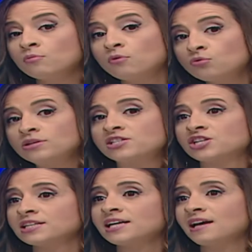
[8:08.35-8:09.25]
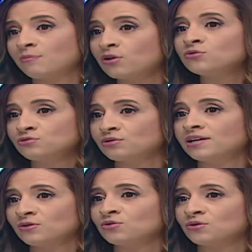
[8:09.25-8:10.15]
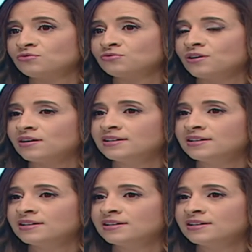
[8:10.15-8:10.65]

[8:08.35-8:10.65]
beaucoup d'Algériens, et un point culturel encore une fois